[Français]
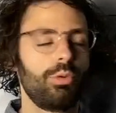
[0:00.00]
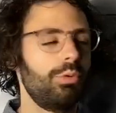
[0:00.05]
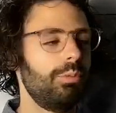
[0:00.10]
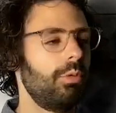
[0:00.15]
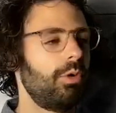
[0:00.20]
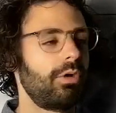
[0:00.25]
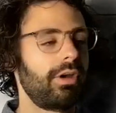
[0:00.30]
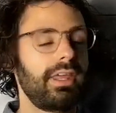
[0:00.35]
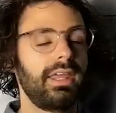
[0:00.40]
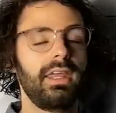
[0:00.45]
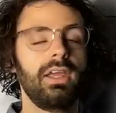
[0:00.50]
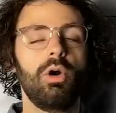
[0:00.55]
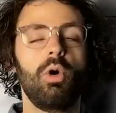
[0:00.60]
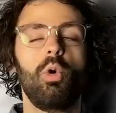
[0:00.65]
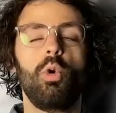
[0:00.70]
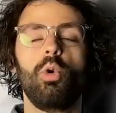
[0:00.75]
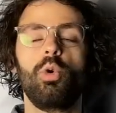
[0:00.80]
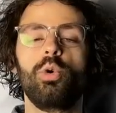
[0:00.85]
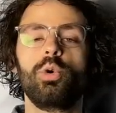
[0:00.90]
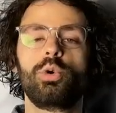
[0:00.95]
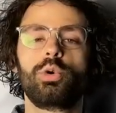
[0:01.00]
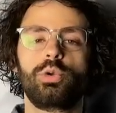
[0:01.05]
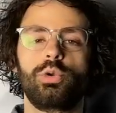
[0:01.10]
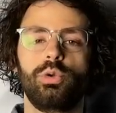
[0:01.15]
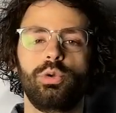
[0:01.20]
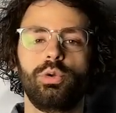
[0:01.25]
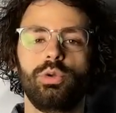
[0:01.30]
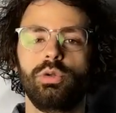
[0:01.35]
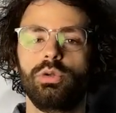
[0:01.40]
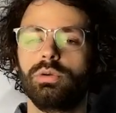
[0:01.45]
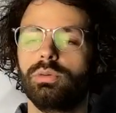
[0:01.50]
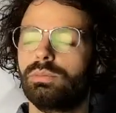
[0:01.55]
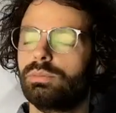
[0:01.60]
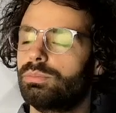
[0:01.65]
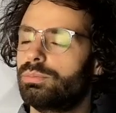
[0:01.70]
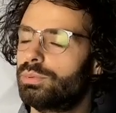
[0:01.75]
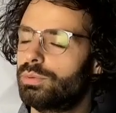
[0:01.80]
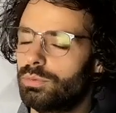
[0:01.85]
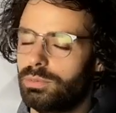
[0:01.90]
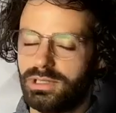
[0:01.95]
pour ne manquer aucune
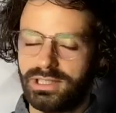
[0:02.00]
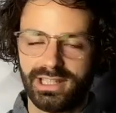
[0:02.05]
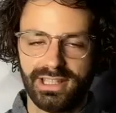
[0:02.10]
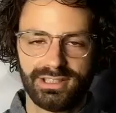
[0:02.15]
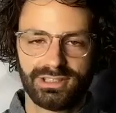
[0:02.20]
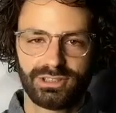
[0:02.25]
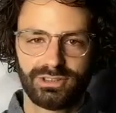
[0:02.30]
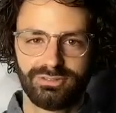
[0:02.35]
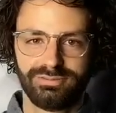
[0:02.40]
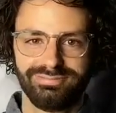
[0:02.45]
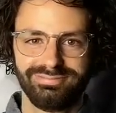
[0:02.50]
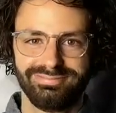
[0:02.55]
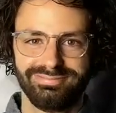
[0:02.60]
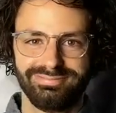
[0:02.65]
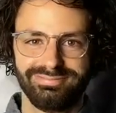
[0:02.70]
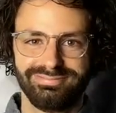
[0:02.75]
publication.